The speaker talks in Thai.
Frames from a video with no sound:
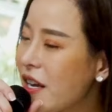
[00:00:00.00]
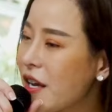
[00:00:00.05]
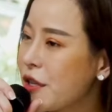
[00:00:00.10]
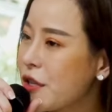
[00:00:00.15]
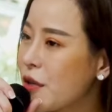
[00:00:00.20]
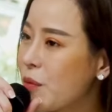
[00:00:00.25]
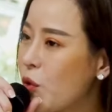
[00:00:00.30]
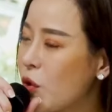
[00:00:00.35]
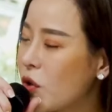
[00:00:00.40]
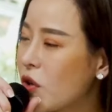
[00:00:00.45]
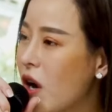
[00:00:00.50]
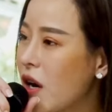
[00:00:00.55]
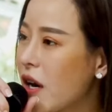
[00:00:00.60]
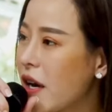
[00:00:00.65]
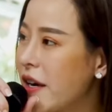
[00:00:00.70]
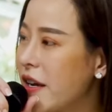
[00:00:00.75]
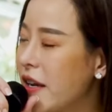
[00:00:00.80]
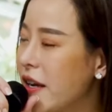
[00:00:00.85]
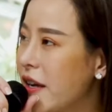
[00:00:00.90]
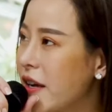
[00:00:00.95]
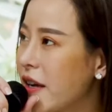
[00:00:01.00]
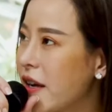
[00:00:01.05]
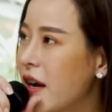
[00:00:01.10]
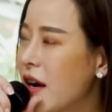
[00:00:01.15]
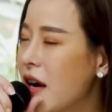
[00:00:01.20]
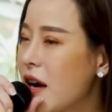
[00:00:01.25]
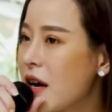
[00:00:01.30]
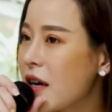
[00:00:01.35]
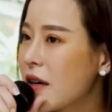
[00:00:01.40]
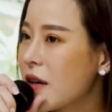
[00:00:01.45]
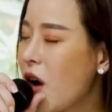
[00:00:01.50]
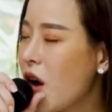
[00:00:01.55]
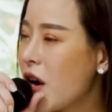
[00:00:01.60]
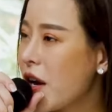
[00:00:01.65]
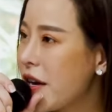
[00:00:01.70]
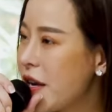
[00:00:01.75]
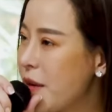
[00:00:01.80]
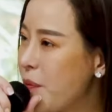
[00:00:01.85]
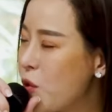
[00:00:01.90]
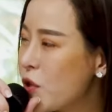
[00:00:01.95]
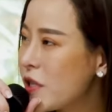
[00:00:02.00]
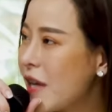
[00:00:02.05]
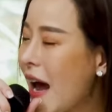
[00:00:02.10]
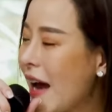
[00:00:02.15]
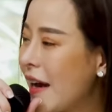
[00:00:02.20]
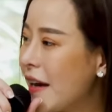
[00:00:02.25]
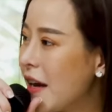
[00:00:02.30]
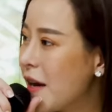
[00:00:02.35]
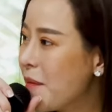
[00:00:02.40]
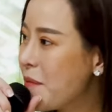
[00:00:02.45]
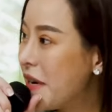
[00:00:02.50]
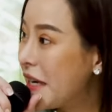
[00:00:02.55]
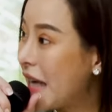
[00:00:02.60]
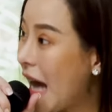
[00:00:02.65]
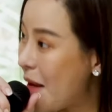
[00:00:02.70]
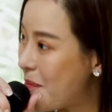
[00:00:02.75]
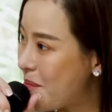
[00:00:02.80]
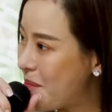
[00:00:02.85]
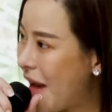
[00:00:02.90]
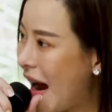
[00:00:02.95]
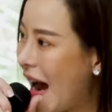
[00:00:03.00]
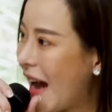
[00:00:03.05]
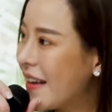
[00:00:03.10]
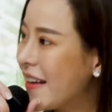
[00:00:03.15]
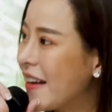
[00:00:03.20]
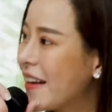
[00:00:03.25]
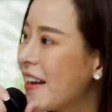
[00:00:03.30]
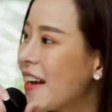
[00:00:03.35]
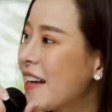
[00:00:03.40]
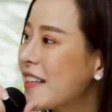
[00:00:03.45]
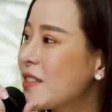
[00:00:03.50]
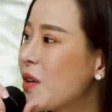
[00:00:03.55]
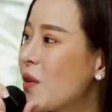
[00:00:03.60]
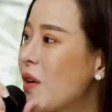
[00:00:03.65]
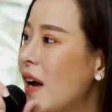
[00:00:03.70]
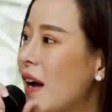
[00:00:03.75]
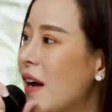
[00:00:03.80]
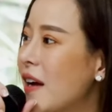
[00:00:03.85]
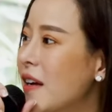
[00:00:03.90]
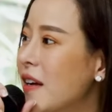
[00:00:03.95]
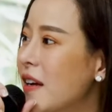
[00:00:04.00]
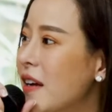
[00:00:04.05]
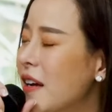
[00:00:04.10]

ย่างสมมติกรณีกรณีผู้ชายเริ่มมีธรรมะอย่างเงี้ยเจ้าค่ะ